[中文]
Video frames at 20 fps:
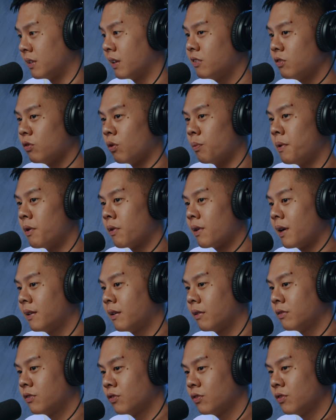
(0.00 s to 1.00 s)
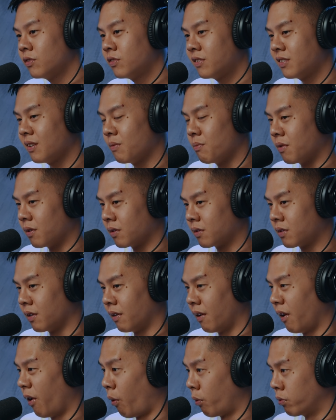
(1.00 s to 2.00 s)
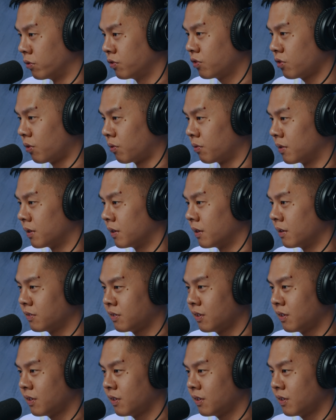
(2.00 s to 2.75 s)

但是我没有看到就是这么的隆重的，